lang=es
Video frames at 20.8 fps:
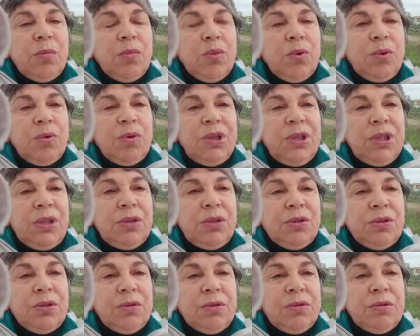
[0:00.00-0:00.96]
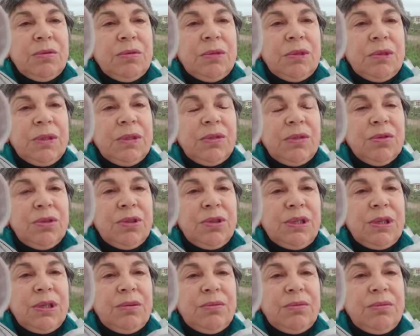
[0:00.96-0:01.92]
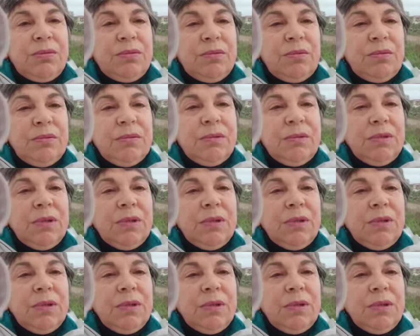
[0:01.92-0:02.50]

muy bonito encontré un